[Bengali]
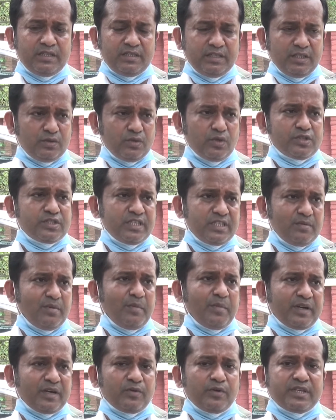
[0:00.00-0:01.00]
এই দ্বিতীয় স্ত্রী যে
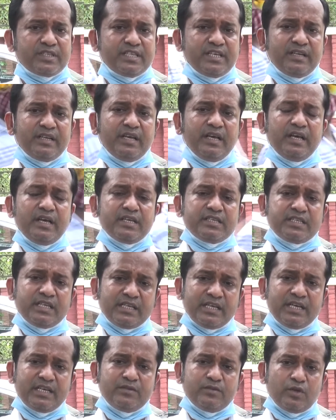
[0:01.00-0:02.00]
মামলাটা করেছেন
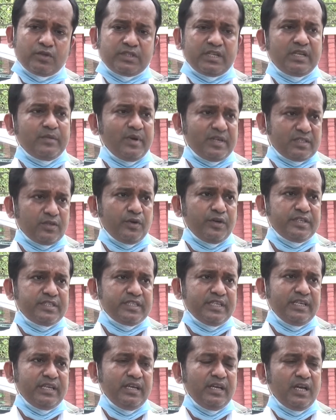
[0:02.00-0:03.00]
সেটায় দশ দিন রিমান্ড চাওয়া
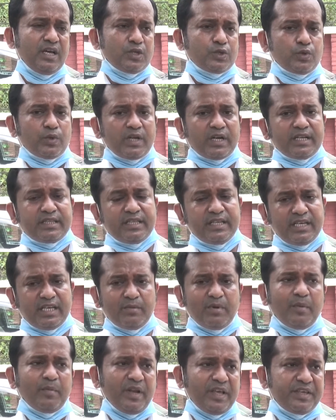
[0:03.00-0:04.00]
হয়েছে সোনারগাঁর
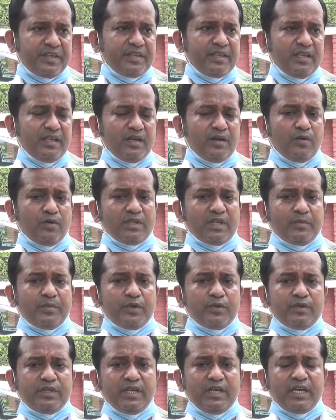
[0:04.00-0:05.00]
তিনটি মামলাই ওনার
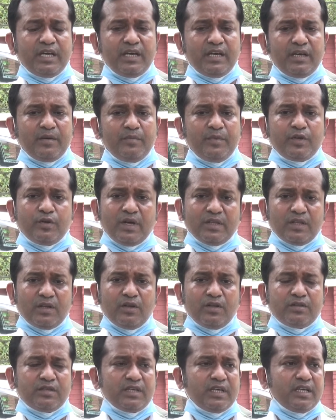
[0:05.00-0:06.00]
বিরুদ্ধে বিজ্ঞ
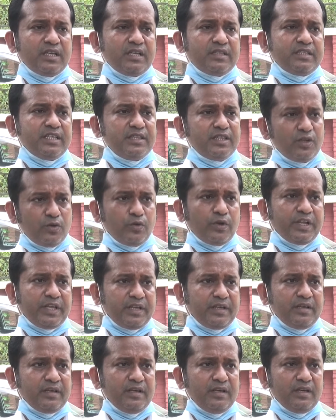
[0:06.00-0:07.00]
আদালত তিন দিন করে
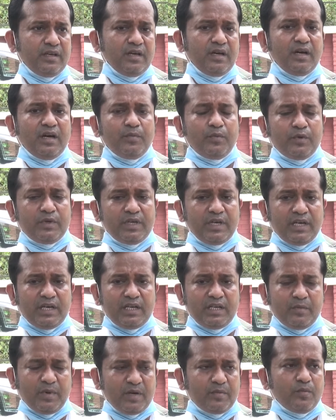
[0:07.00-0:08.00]

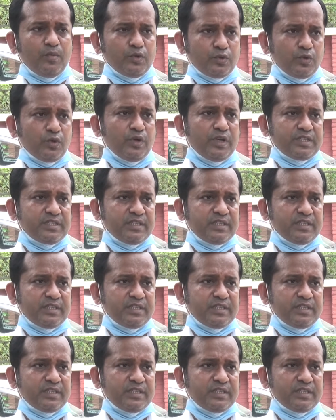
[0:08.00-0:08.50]
রিমান্ড মঞ্জুর